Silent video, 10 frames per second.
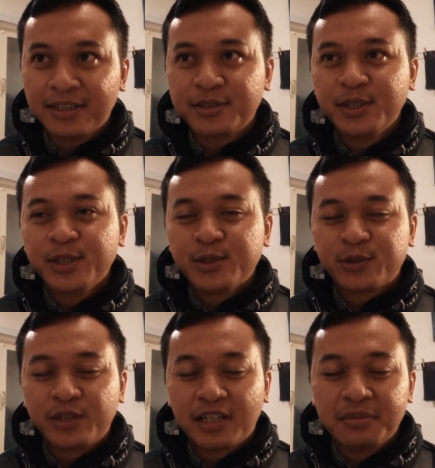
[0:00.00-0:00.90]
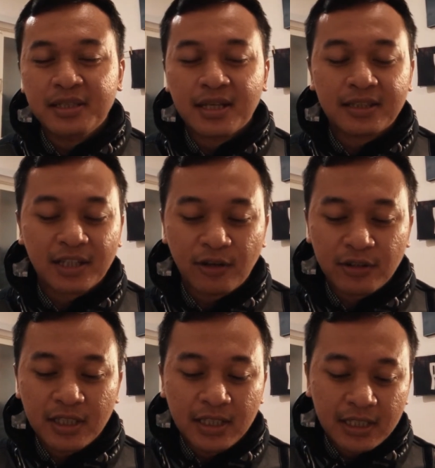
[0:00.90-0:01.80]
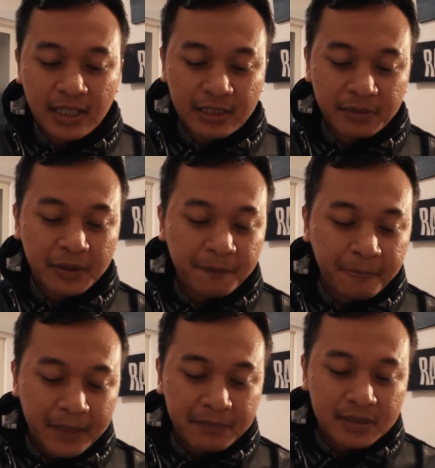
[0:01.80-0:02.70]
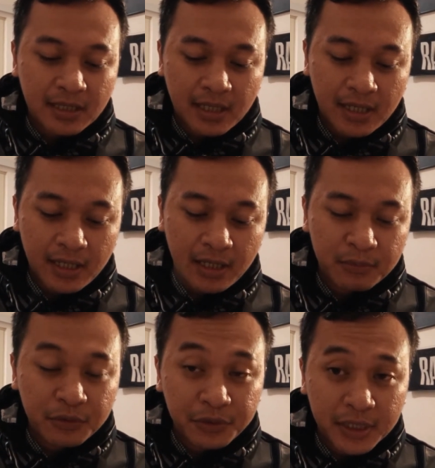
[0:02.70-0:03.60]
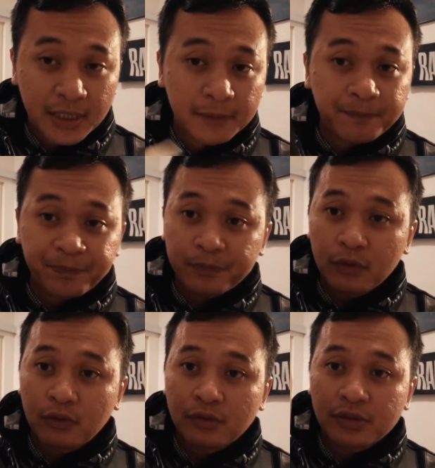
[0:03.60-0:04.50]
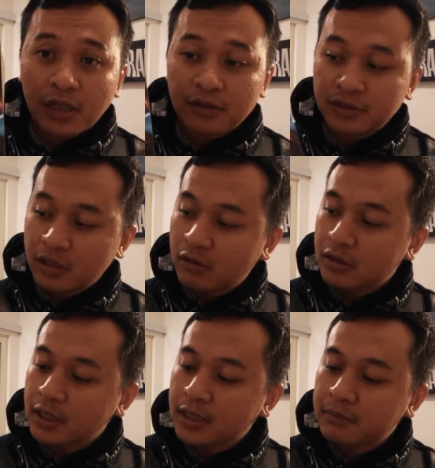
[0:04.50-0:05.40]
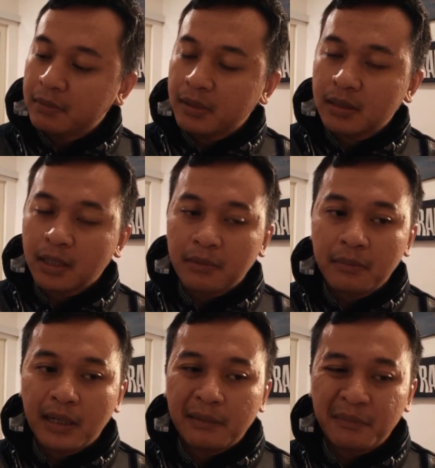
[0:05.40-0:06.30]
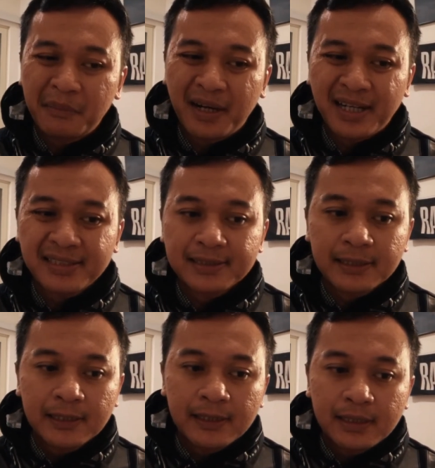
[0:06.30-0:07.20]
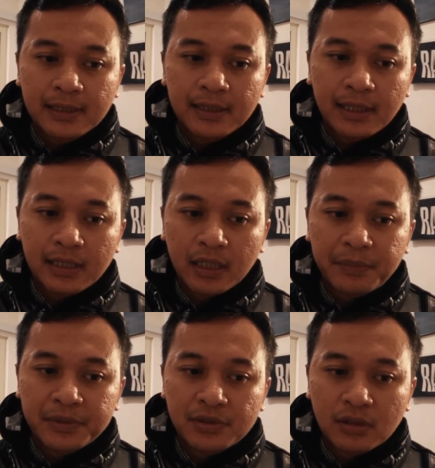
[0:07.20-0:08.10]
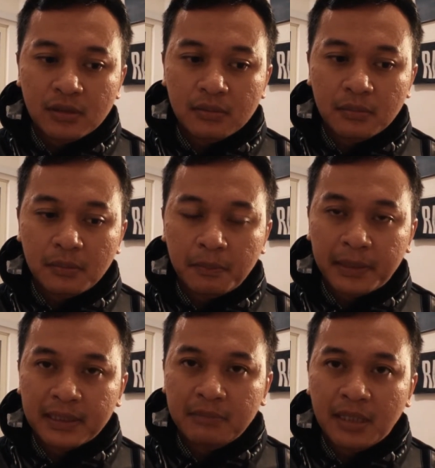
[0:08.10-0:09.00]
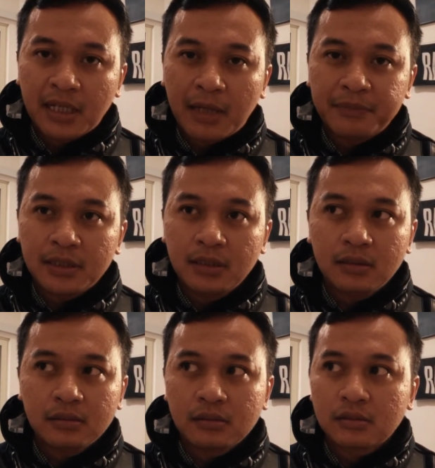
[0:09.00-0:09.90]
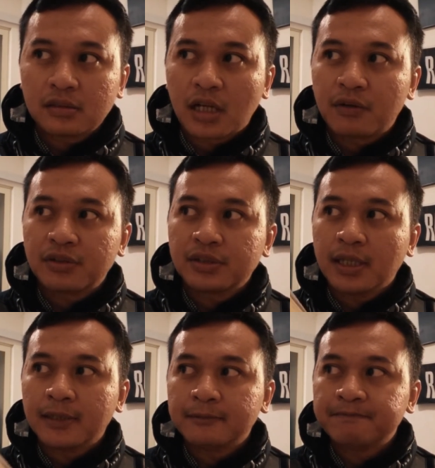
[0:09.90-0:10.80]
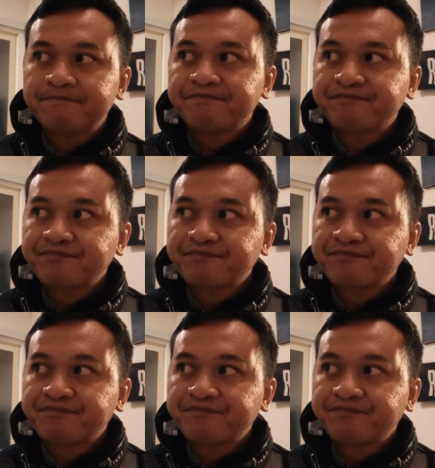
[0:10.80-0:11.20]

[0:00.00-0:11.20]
ya, sudah lebih dari trilogi. Nah, tapi bicara yang buku ini, buku Star Wars trilogi ini memang yang membahas yang episode empat lima enam jadi Star Wars yang